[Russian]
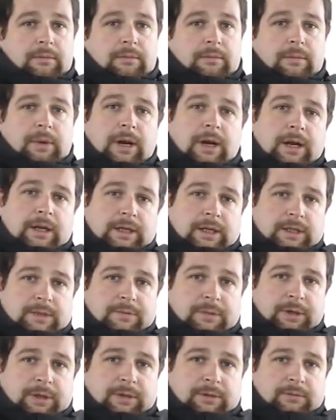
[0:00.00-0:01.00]
Моральный
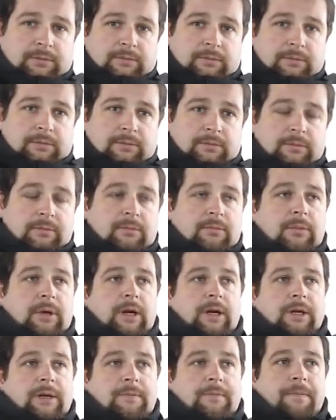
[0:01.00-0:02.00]
аспект
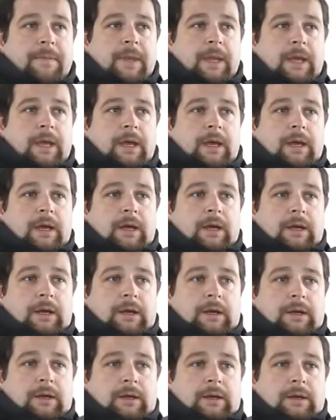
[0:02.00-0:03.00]
брака –
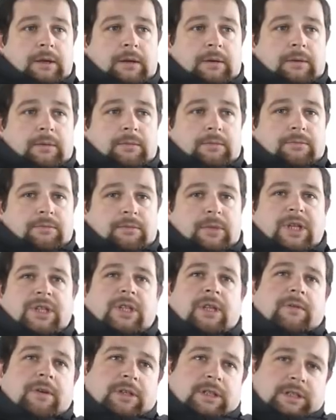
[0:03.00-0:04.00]

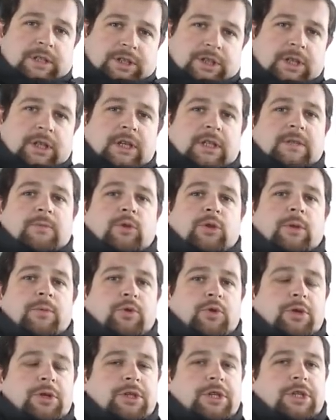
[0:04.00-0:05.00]
даже давайте сначала рассмотрим
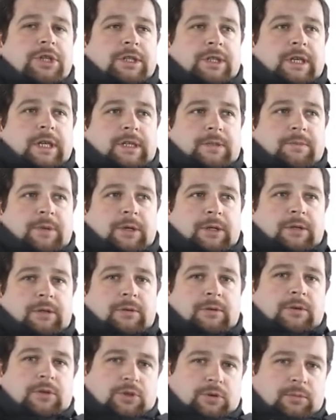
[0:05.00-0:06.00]
юридический аспект,
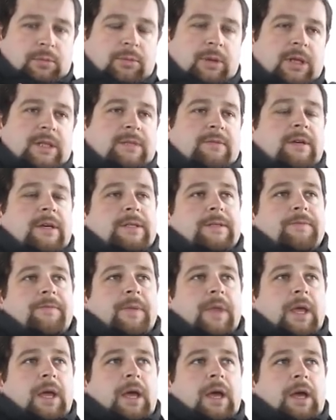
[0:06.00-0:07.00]
чтобы была связь.
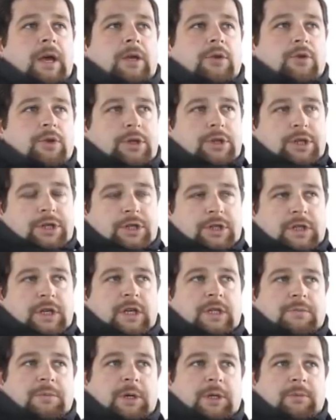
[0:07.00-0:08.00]

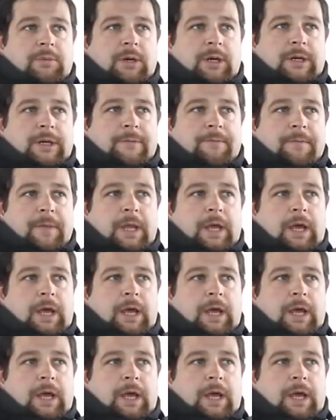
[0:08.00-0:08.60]
Юридический аспект брака.